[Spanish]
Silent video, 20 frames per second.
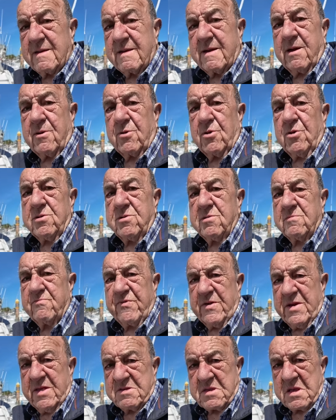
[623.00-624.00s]
que con
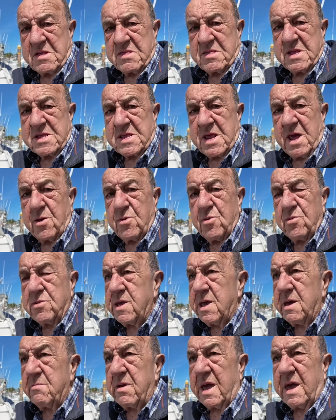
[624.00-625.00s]
de
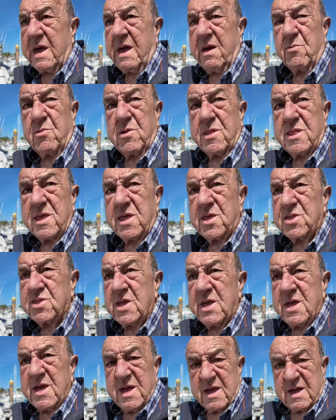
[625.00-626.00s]
Sajonia me cago en
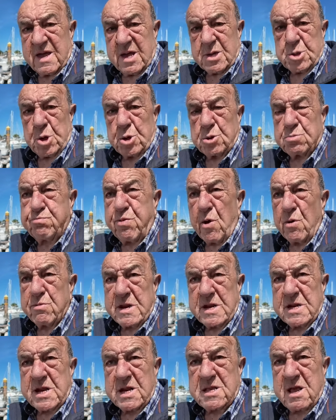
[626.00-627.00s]
Que sois
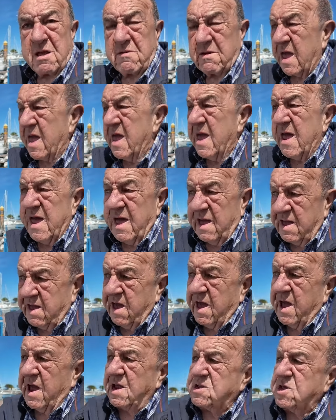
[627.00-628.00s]
pobres hasta...
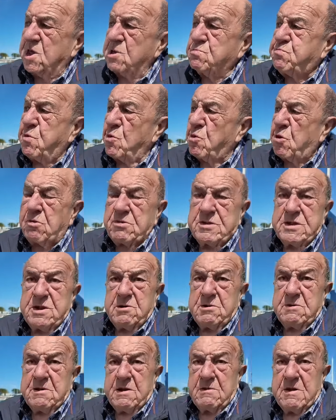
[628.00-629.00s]
Que gastéis poco
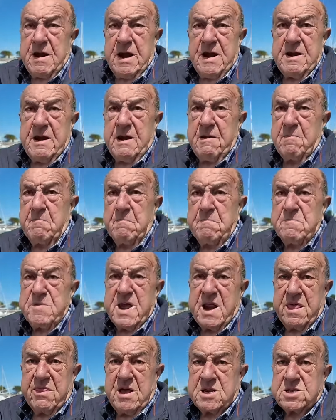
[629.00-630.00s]
dinero en el,
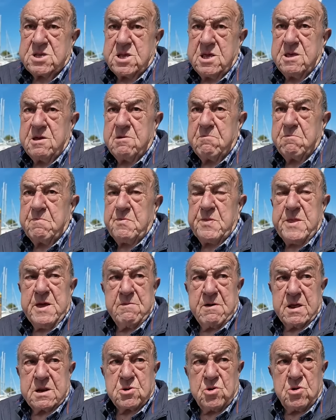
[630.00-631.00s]
mierda este de,
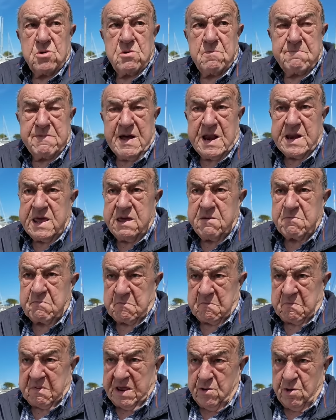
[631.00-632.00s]
barco, vale,
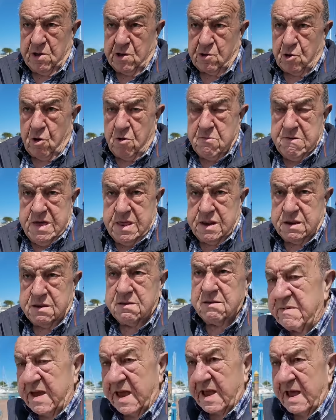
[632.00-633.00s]
pero en comer,
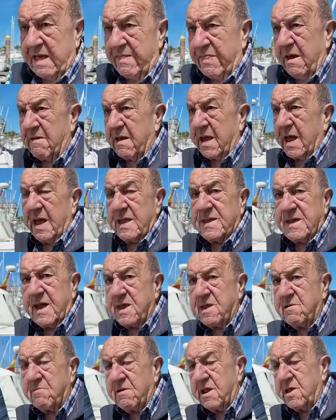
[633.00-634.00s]
venga, anda, venga, ya
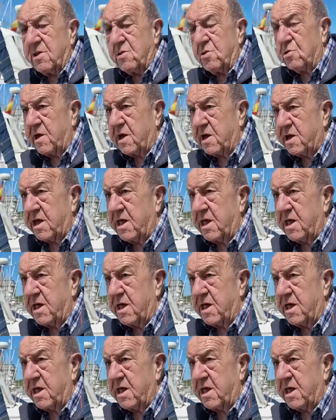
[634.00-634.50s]
llevaré yo lo que